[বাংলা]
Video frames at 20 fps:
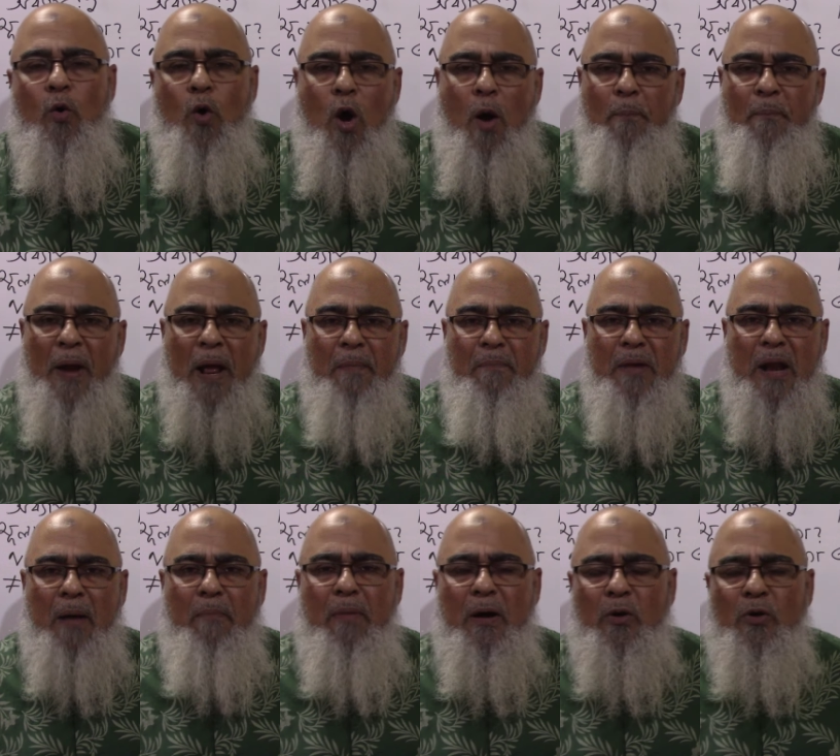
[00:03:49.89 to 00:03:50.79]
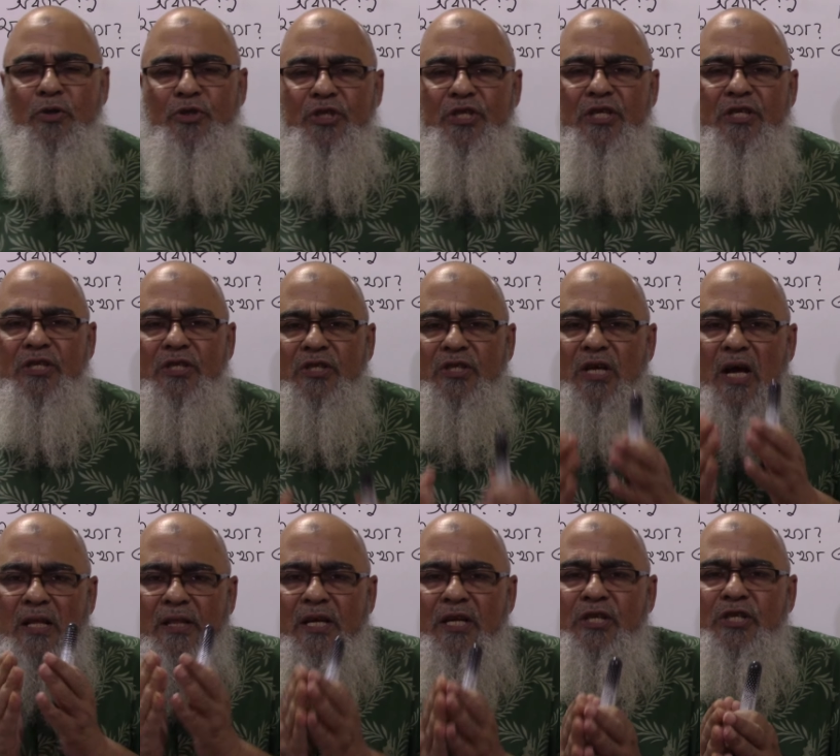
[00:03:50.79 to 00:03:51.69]
কপ্রাইম নাম্বার হচ্ছে
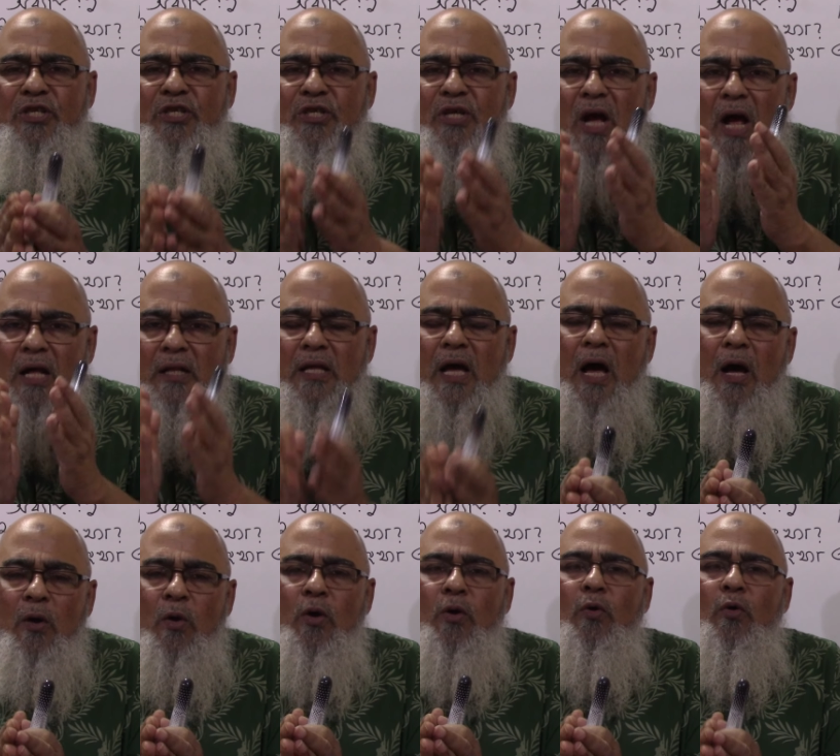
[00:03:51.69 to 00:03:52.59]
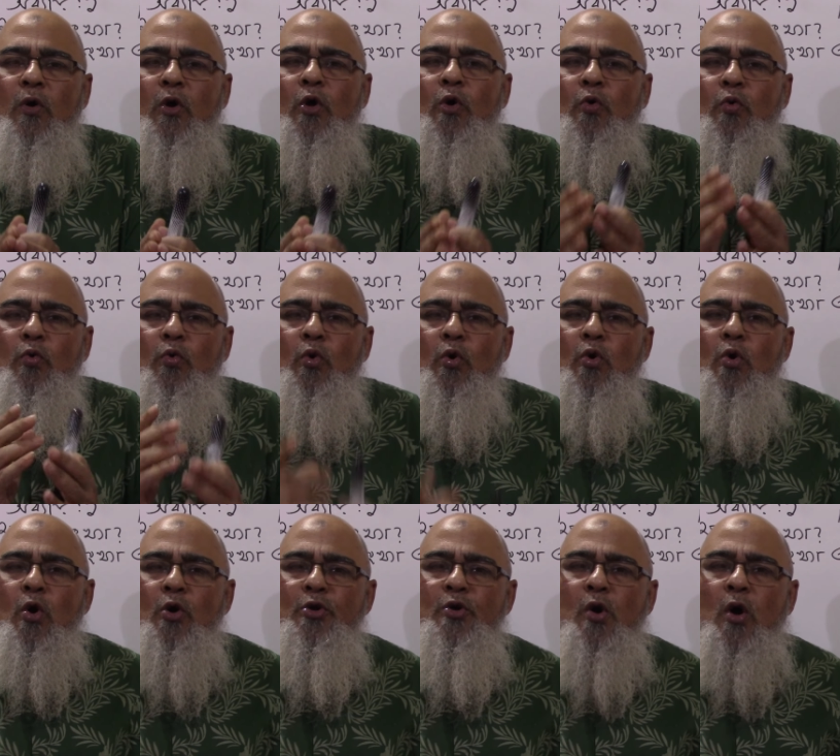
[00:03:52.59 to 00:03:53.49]
যাদের সাধারণ
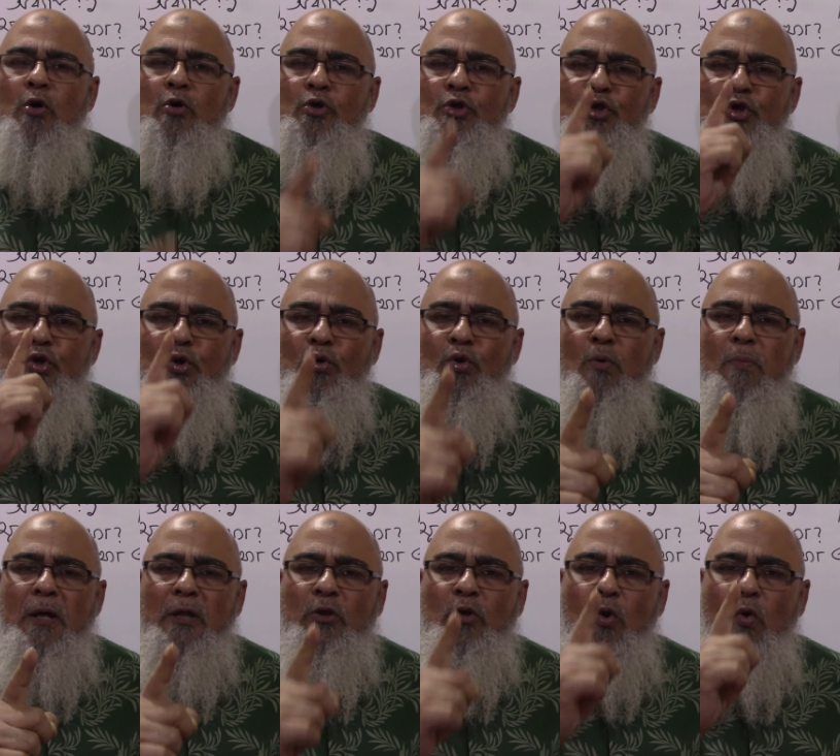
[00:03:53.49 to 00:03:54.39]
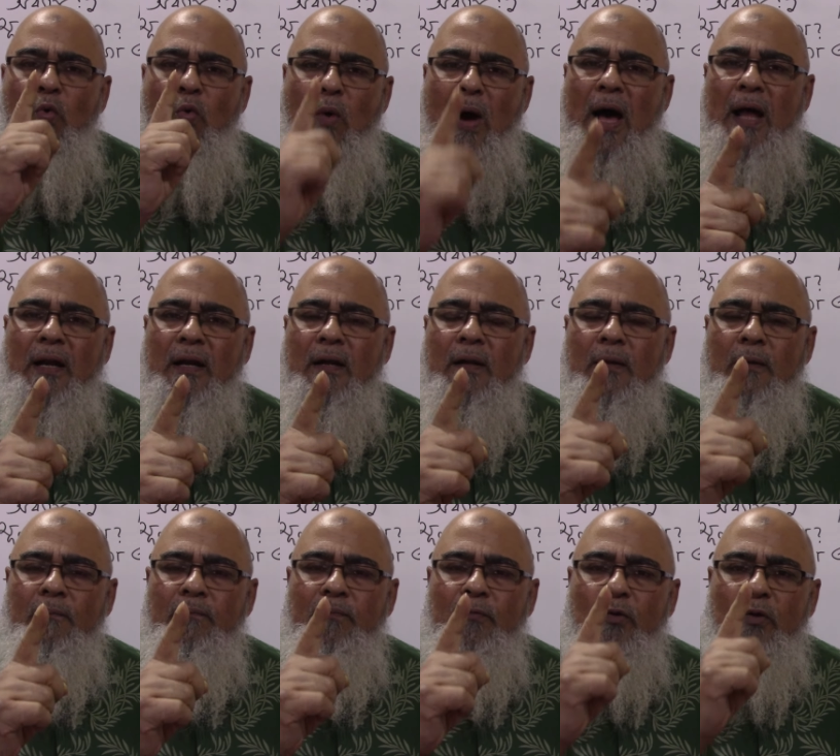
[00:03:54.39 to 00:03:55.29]
গুণনীয়ক শুধুমাত্র ওয়ান
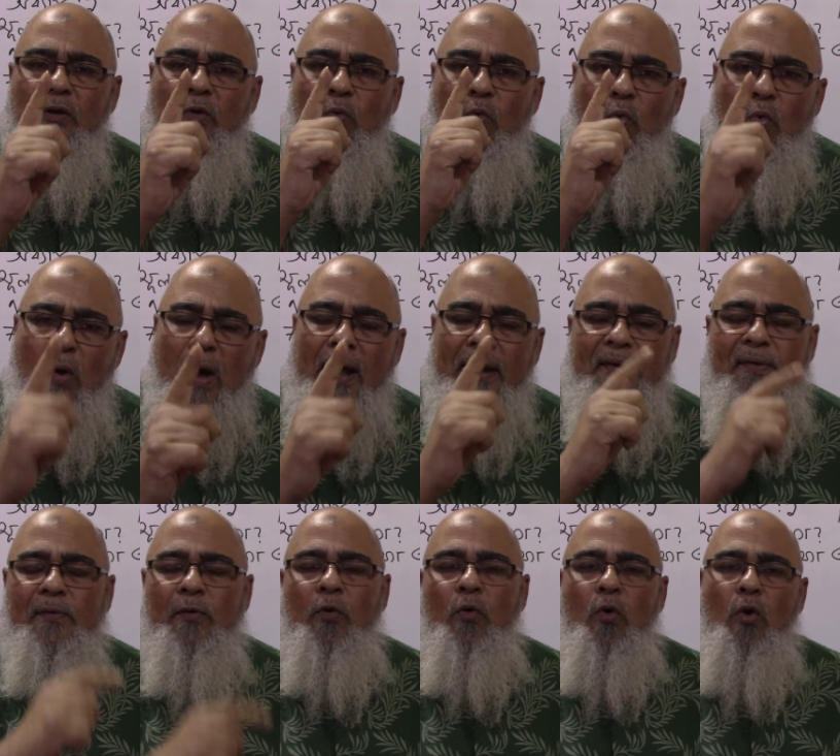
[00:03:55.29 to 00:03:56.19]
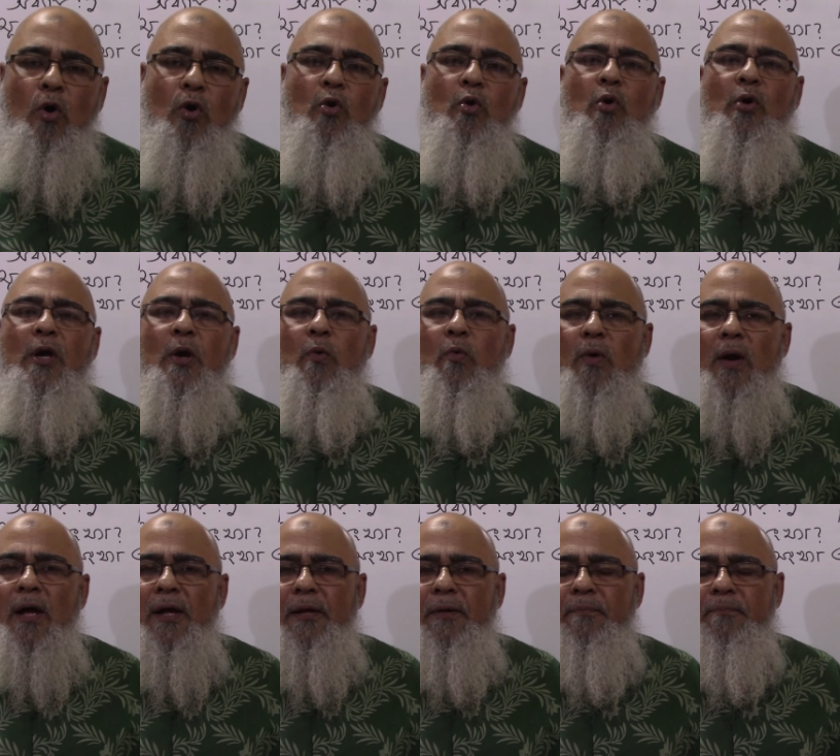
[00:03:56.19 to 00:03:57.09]
ওয়ান অন্য কেউ
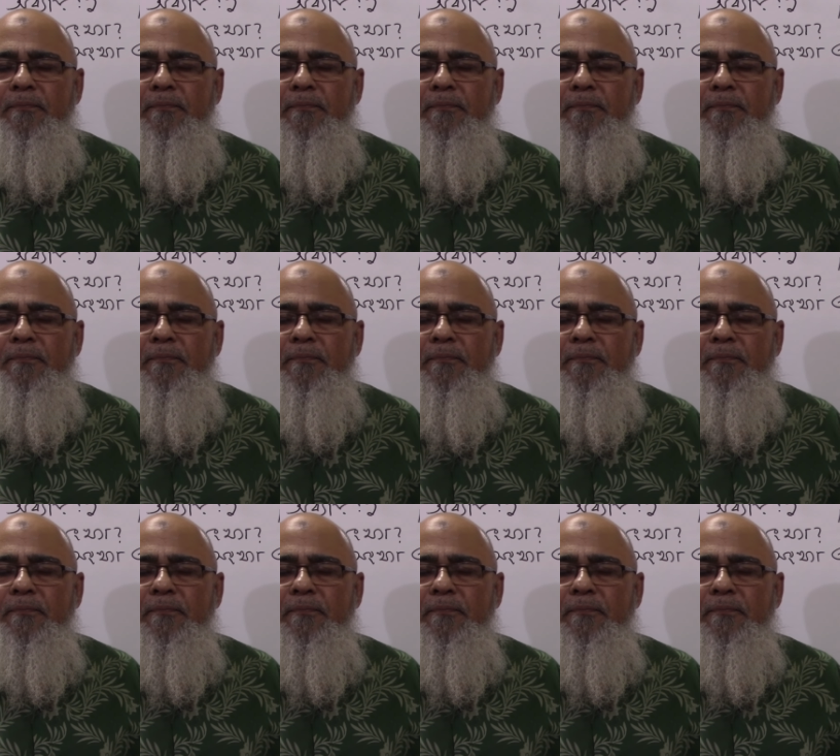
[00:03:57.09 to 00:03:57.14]
নাই